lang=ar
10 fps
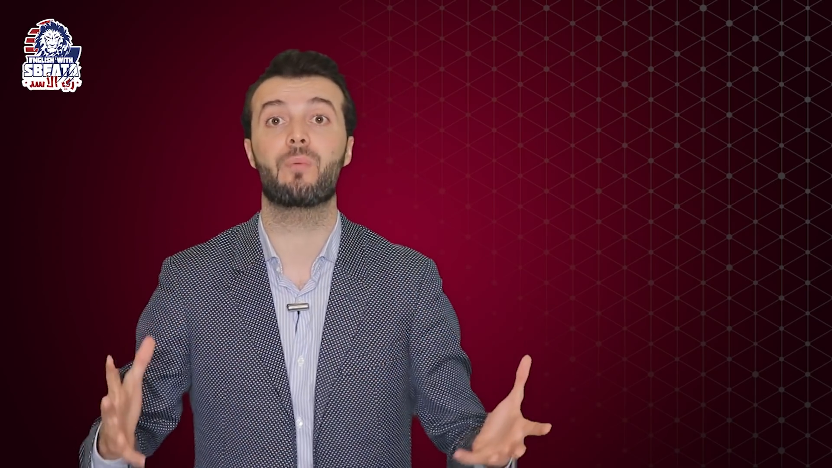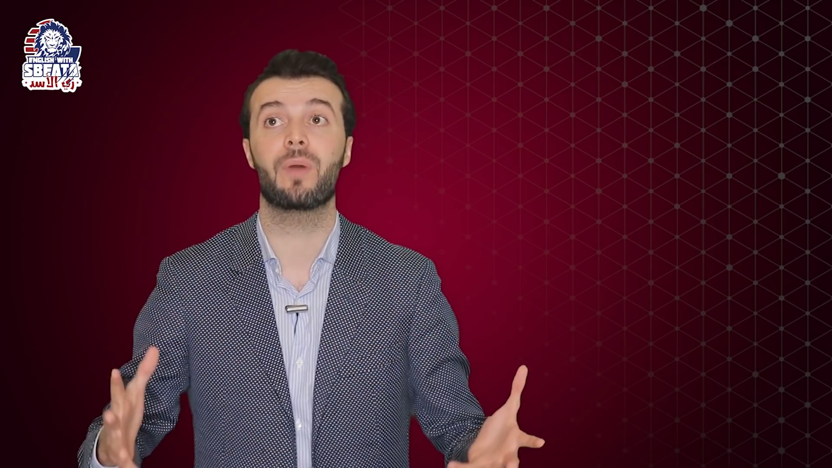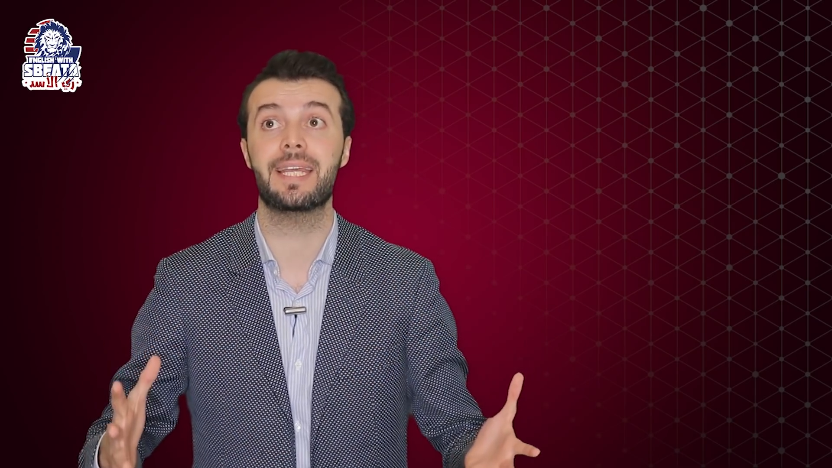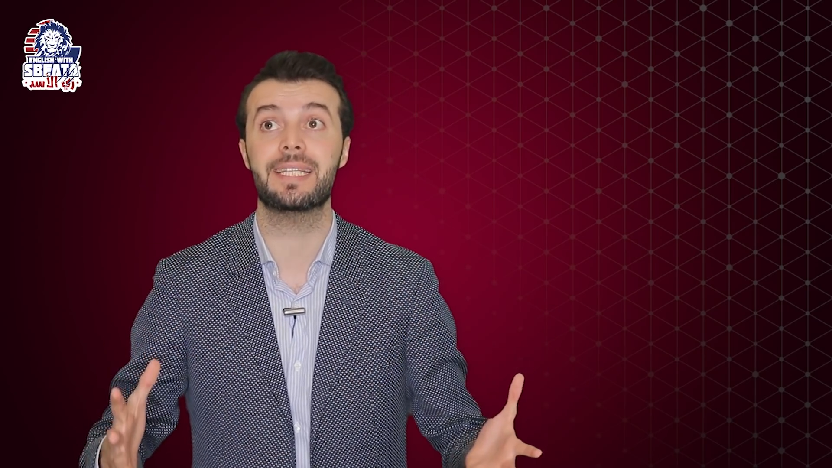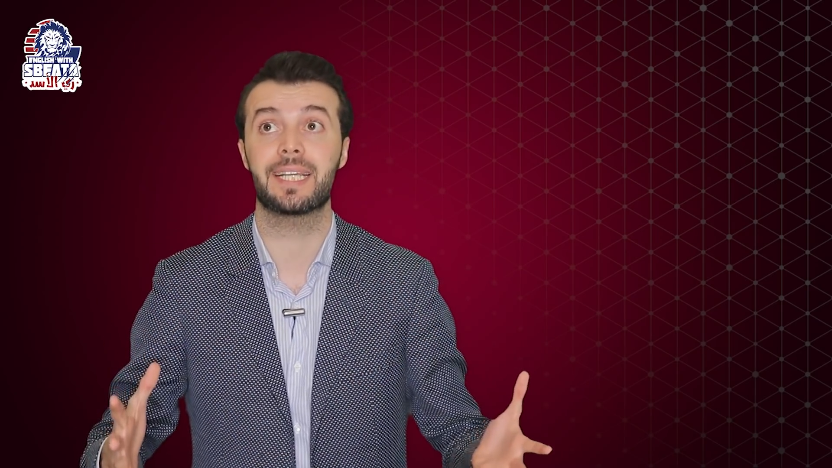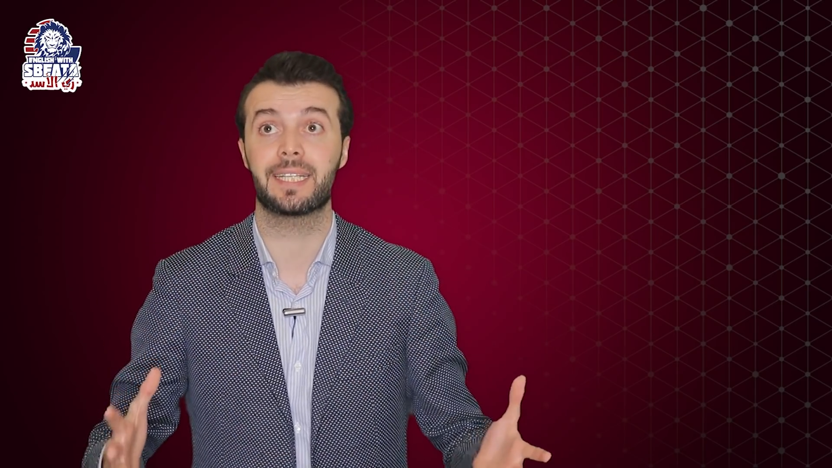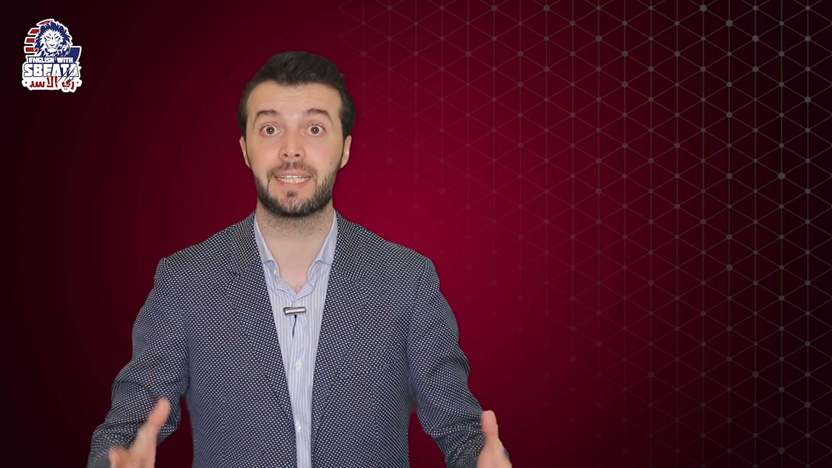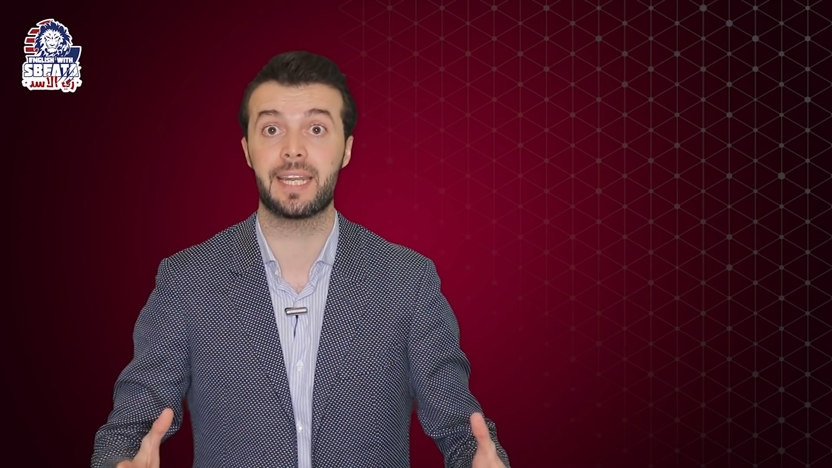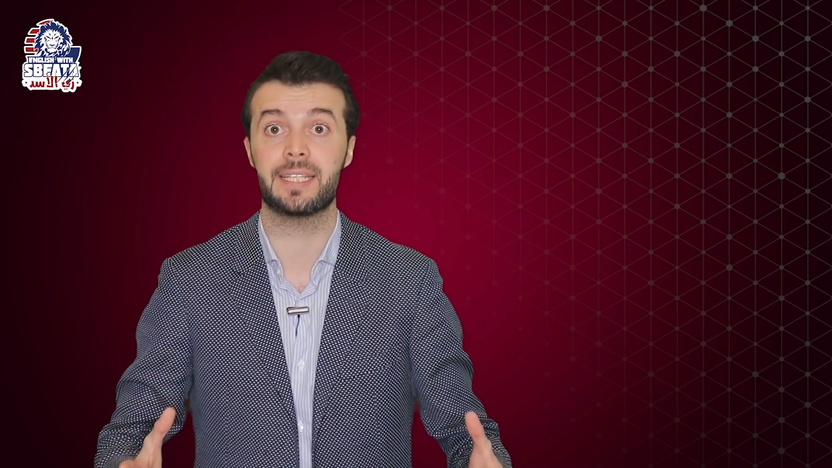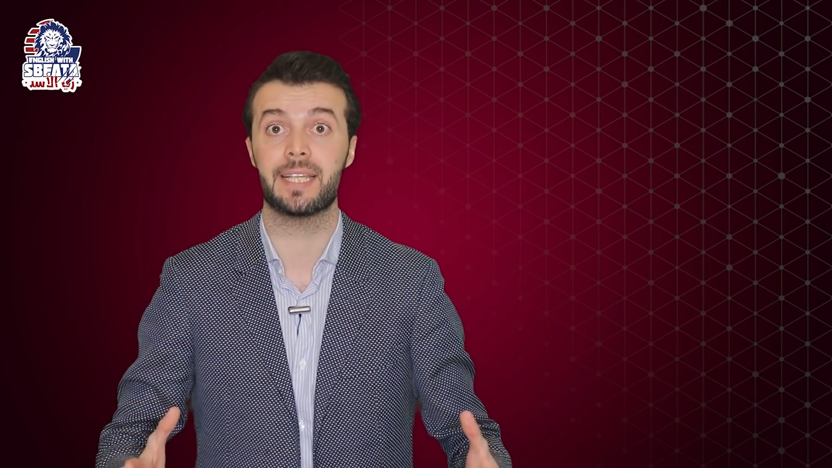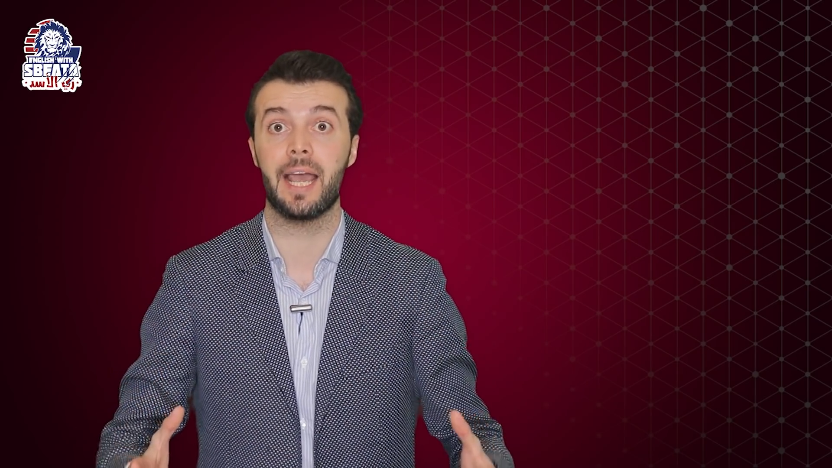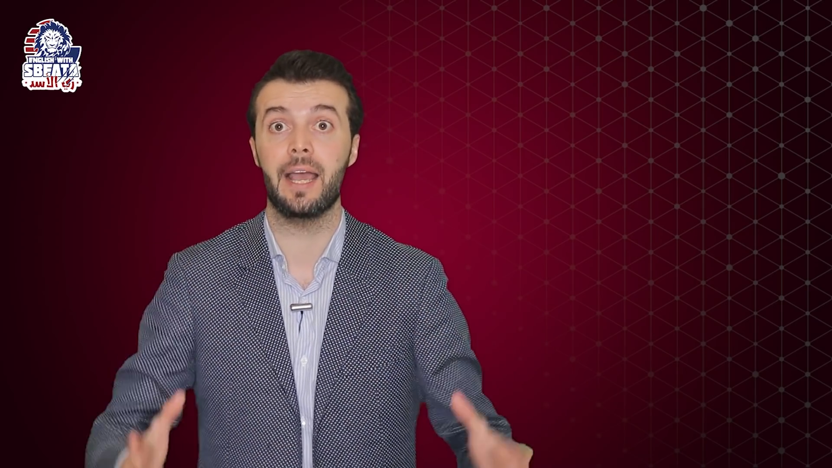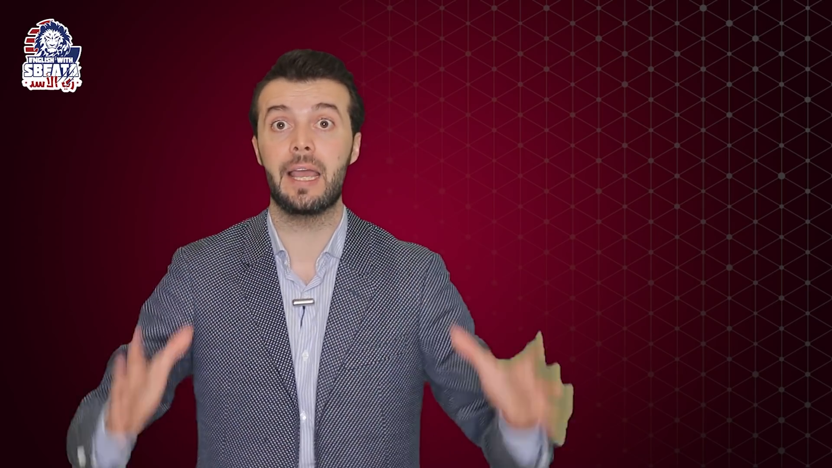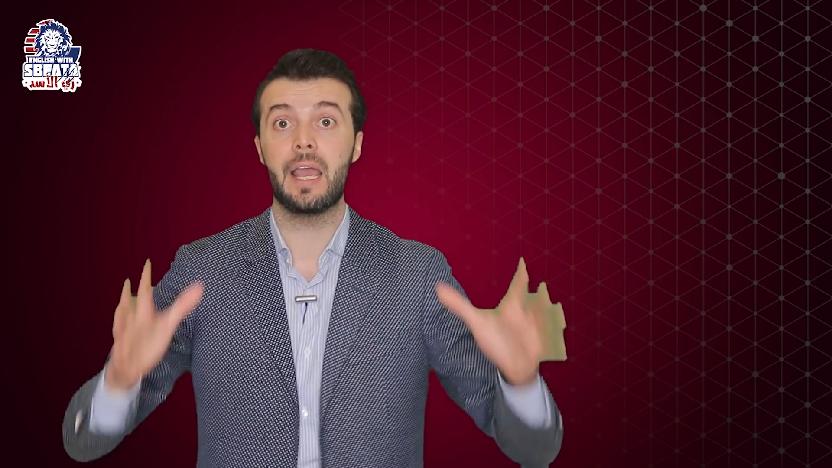وليس تدريسها